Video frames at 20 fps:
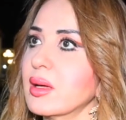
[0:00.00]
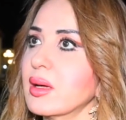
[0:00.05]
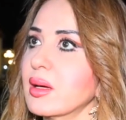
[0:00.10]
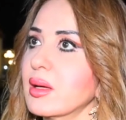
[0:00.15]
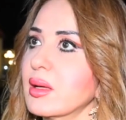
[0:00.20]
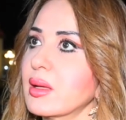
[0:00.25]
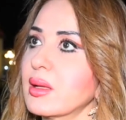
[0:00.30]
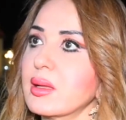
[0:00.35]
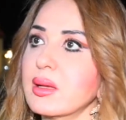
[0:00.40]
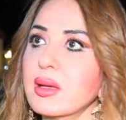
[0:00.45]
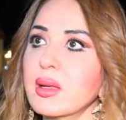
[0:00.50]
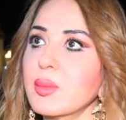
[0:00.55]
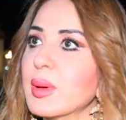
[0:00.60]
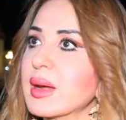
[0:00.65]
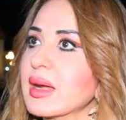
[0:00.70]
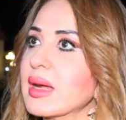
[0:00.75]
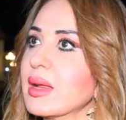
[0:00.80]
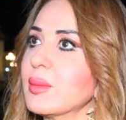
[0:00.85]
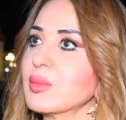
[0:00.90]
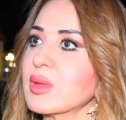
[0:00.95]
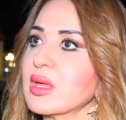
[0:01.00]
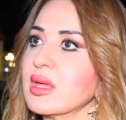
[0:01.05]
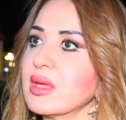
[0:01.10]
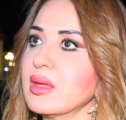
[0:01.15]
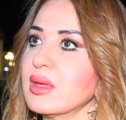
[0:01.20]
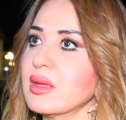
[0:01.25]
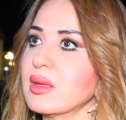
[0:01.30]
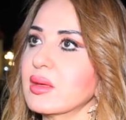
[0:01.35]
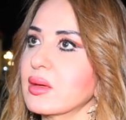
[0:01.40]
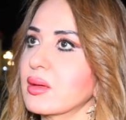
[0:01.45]
آه،
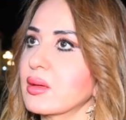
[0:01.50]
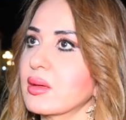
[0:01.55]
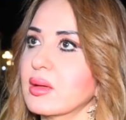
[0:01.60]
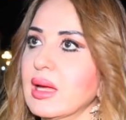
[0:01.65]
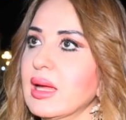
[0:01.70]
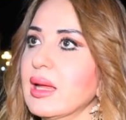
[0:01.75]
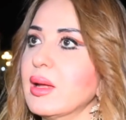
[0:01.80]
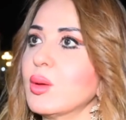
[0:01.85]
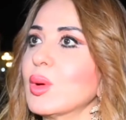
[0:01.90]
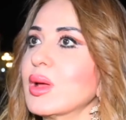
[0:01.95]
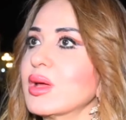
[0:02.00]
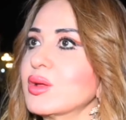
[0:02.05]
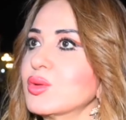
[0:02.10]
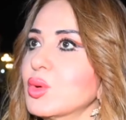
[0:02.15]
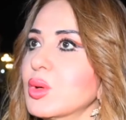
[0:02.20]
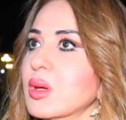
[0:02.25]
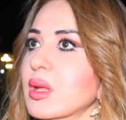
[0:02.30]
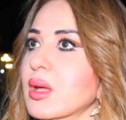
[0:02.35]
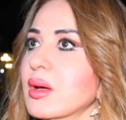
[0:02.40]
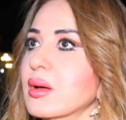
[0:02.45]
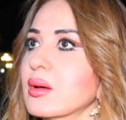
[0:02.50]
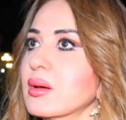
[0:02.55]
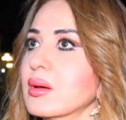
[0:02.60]
لبرنامجي حلوه يا دنيا